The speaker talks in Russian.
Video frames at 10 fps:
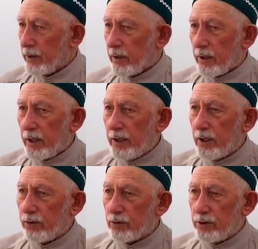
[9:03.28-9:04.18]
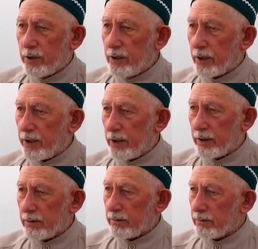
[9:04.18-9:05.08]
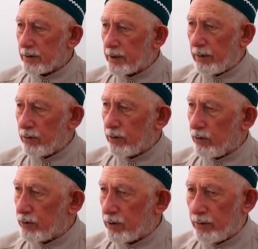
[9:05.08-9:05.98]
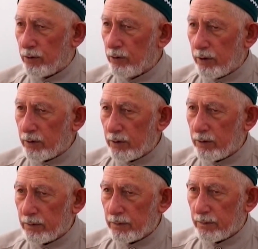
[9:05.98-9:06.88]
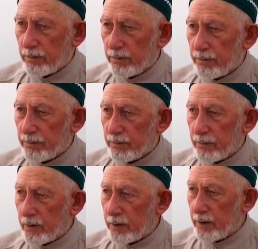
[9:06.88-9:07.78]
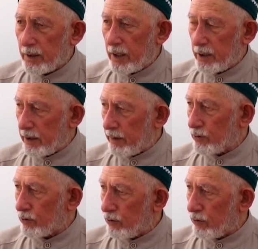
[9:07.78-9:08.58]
мы не должны из-за этого терять сабру. Нам нужно сохранять спокойствие и проявлять терпение.